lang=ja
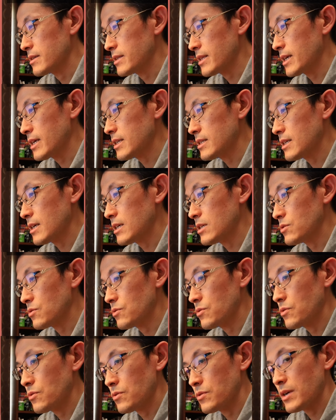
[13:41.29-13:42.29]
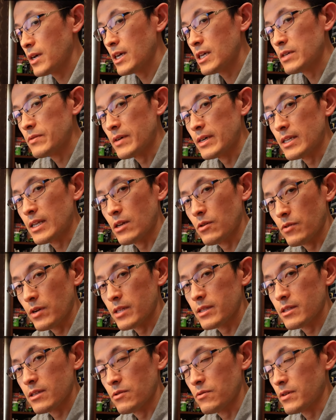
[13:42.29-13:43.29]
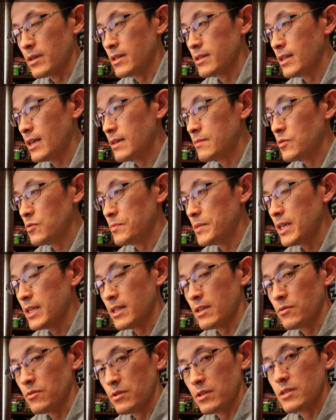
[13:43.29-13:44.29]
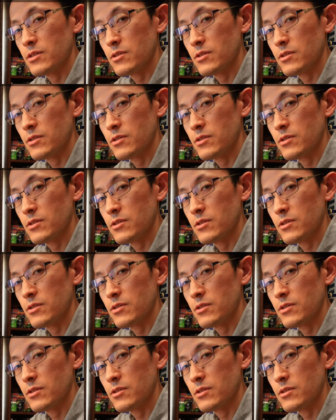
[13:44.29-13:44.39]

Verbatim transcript: 大体どの界隈なのかっていうのがだいぶ見えてくる。